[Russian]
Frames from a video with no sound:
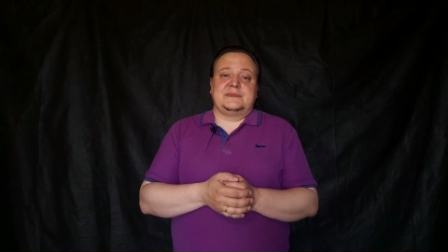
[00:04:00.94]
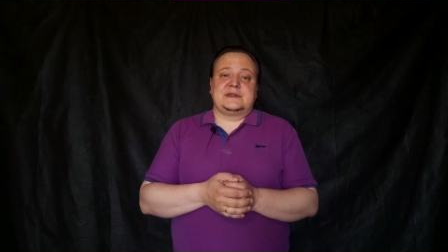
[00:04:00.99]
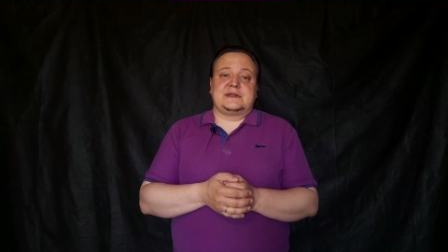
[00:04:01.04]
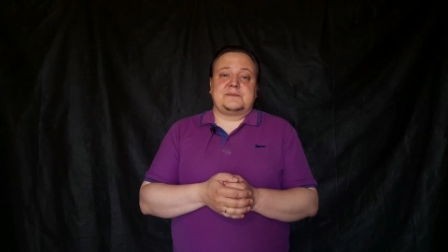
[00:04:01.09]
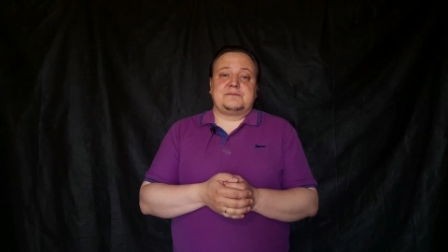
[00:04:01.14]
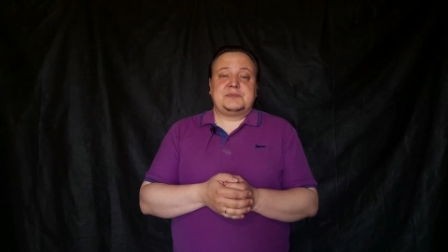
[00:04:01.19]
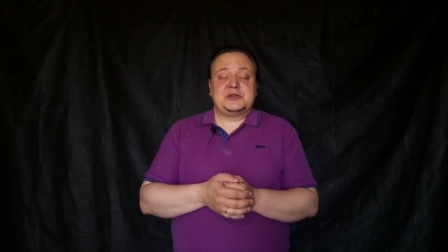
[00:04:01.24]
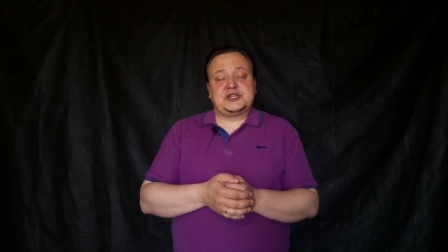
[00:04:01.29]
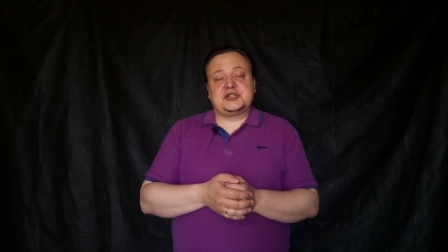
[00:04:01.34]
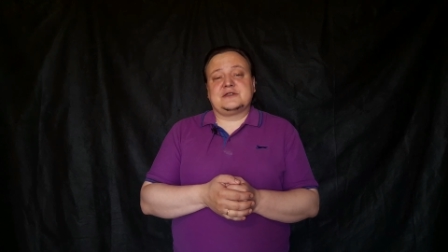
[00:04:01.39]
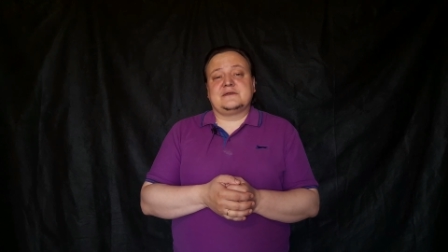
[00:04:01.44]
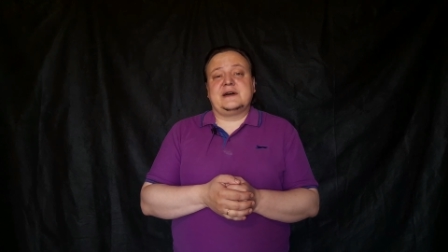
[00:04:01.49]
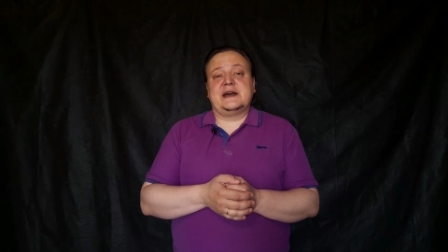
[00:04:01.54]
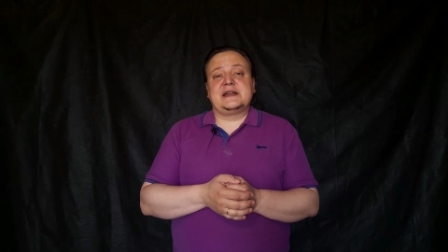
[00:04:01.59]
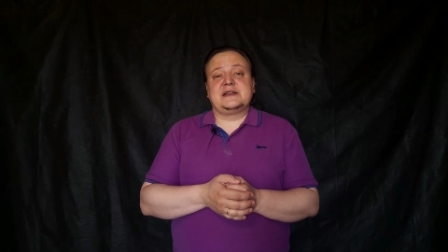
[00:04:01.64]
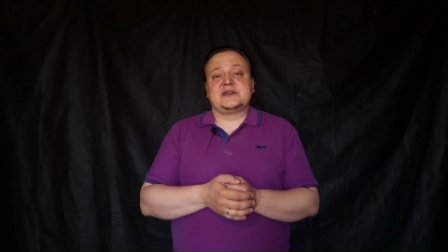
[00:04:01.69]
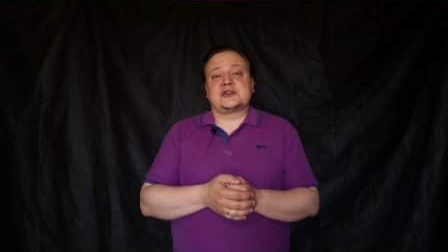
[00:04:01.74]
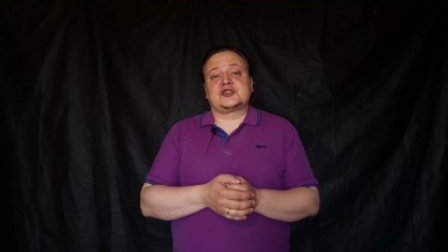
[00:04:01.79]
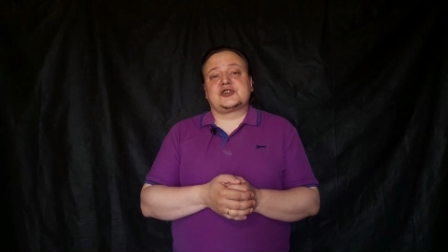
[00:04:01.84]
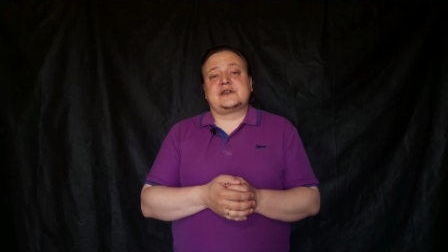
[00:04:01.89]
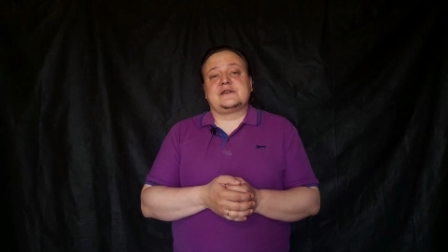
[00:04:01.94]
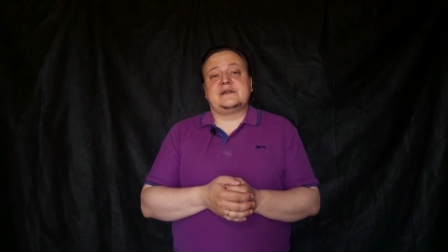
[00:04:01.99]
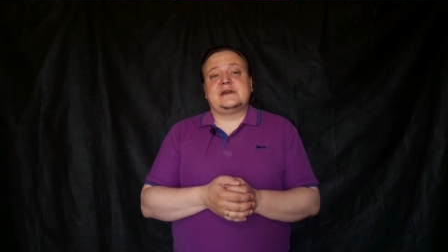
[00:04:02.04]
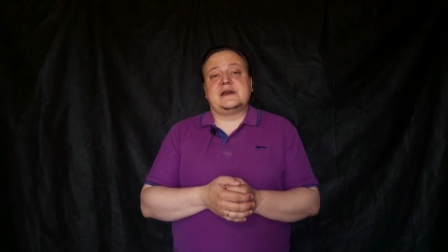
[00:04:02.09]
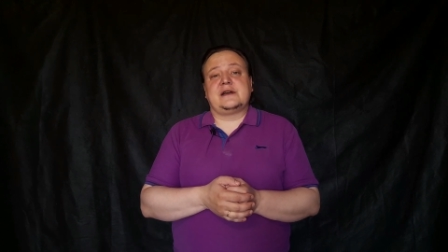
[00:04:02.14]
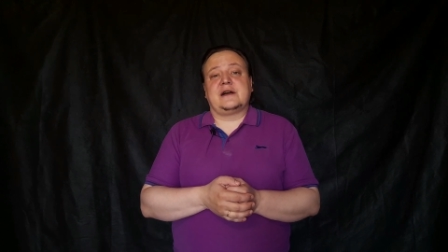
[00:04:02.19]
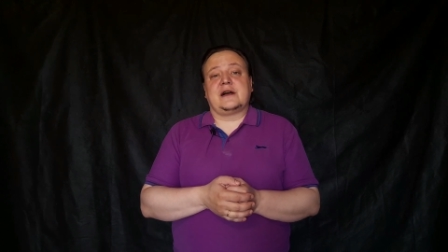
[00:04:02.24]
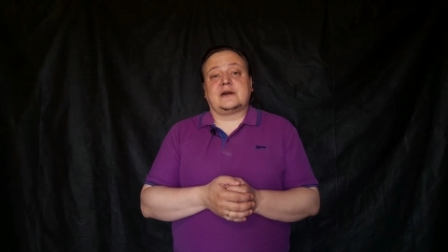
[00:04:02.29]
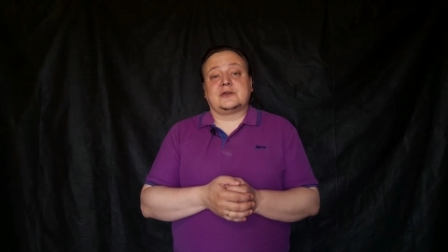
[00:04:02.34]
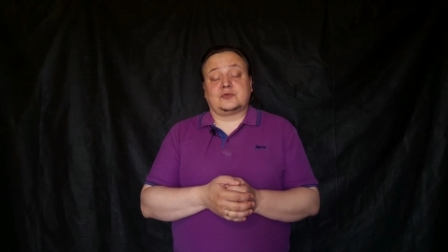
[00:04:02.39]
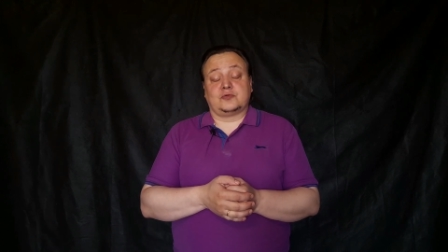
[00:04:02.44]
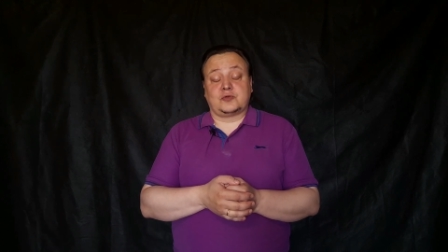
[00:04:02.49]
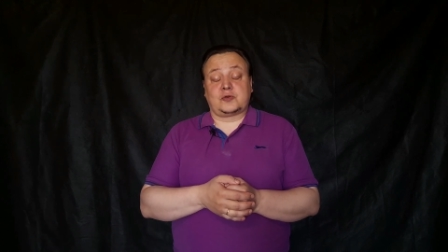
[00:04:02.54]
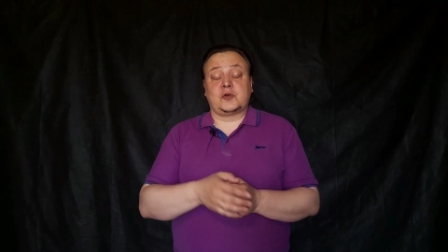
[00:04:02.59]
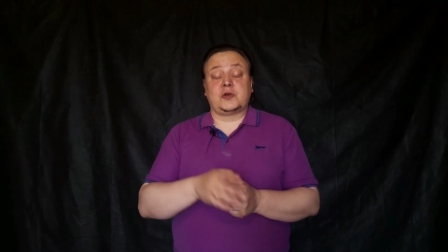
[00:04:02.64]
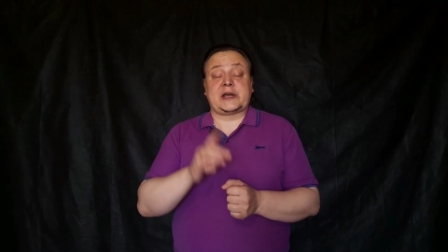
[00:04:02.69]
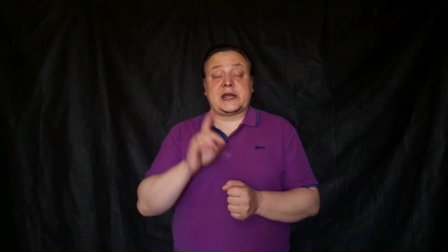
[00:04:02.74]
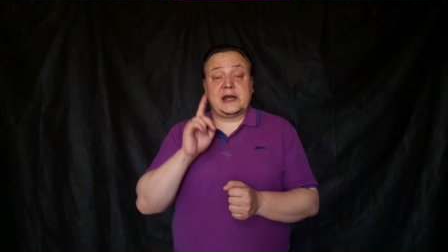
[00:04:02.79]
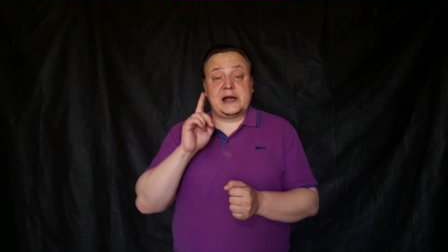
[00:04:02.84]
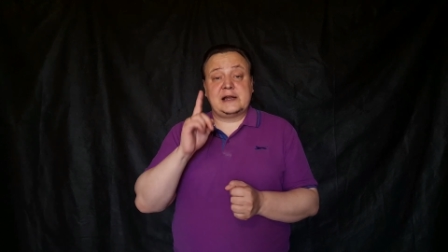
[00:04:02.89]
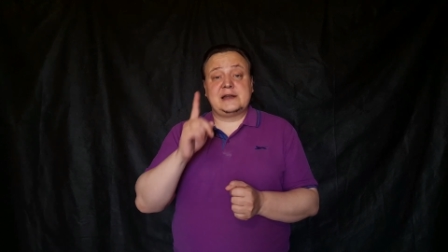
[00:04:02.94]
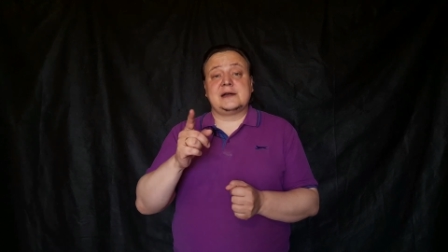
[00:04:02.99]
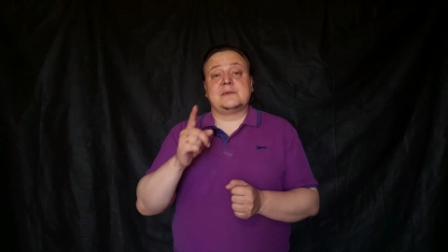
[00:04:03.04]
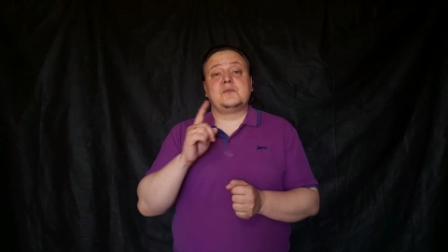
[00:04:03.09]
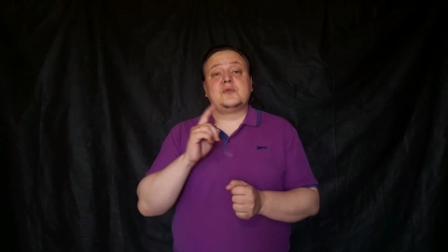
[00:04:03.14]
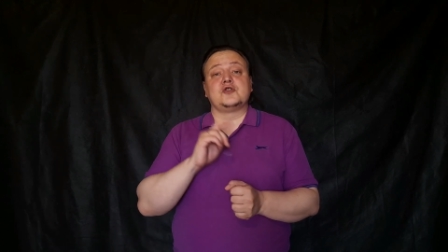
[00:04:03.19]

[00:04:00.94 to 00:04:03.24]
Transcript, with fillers: Это пищевая нержавейка, которую реально